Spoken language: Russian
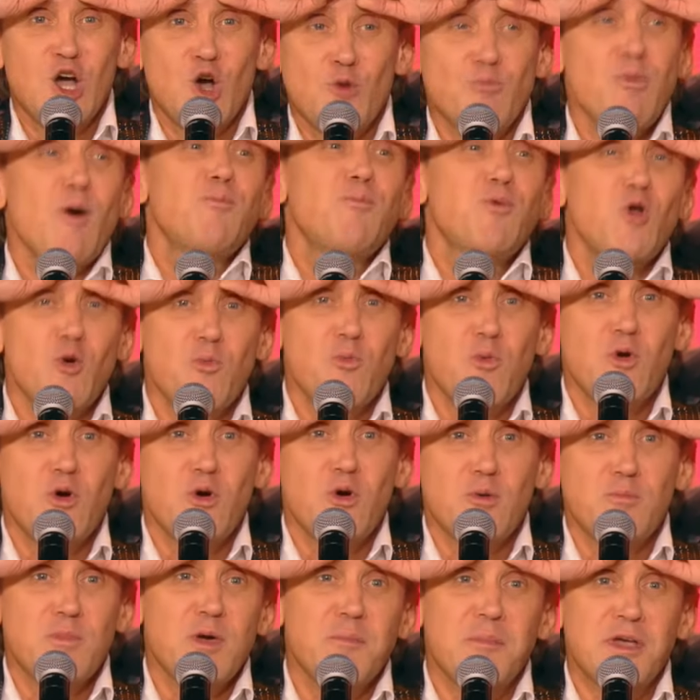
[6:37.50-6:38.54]

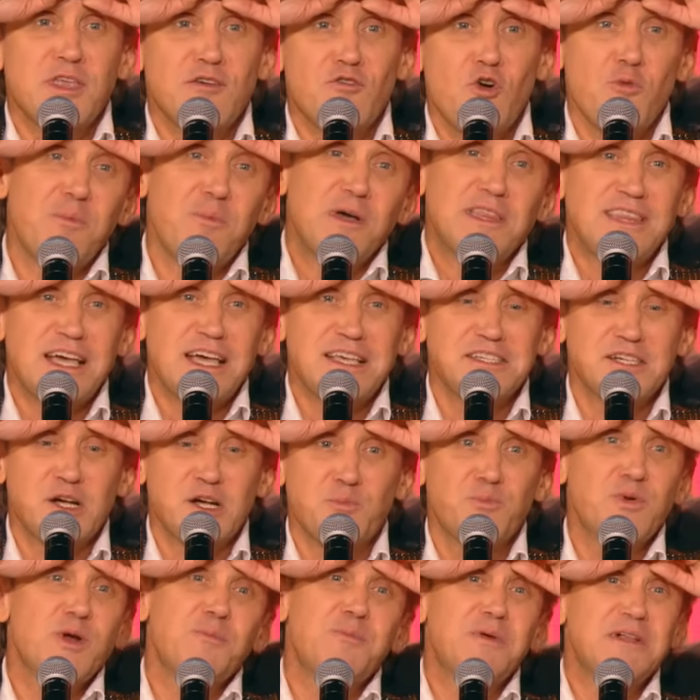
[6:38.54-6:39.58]
Попробую мимо него под
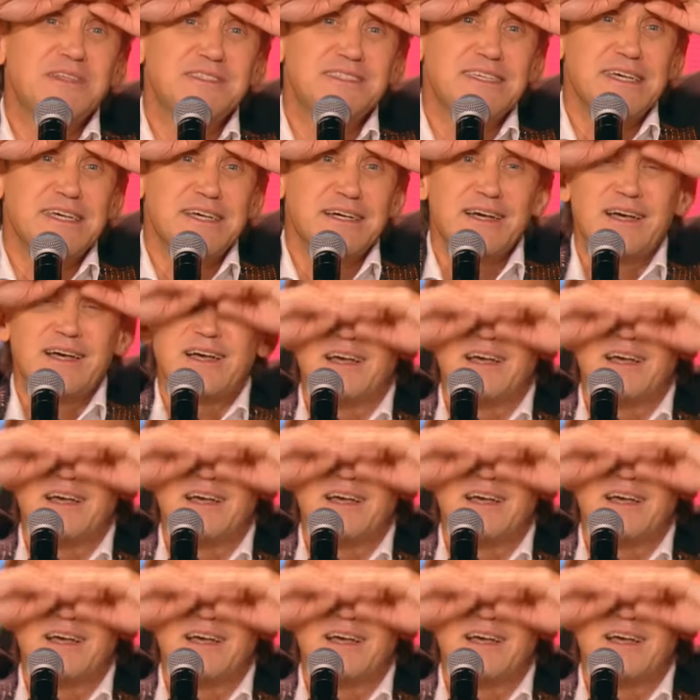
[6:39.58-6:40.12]
тазиком проползи.